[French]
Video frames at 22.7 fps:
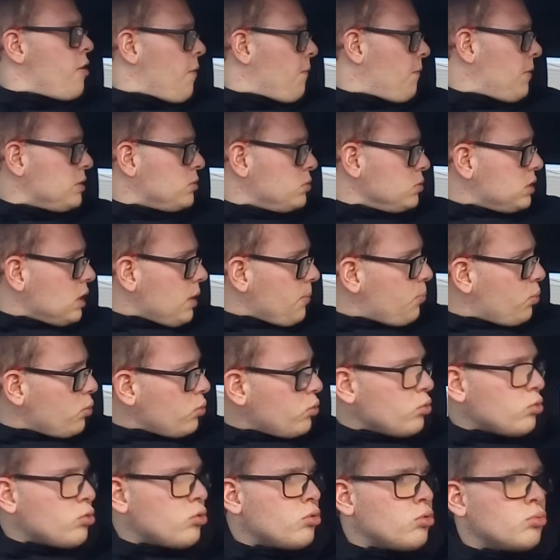On va écouter un peu
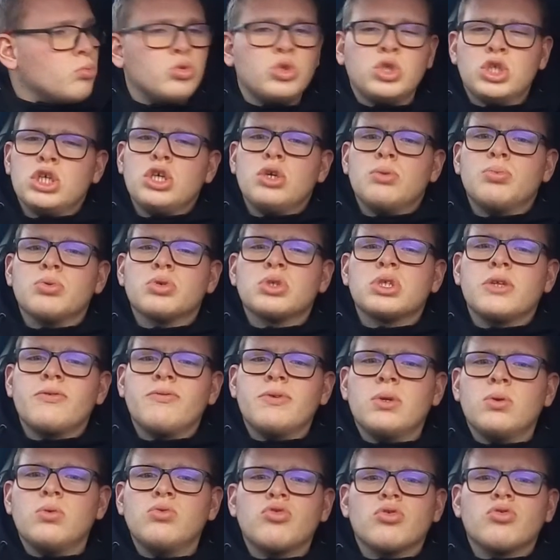de musique pour cette
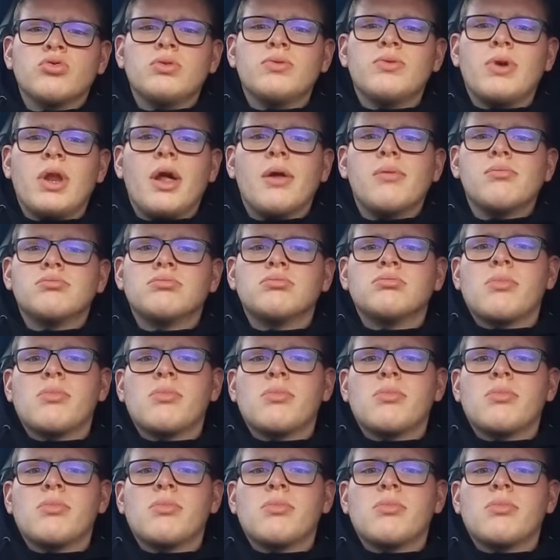vidéo aujourd'hui, voilà.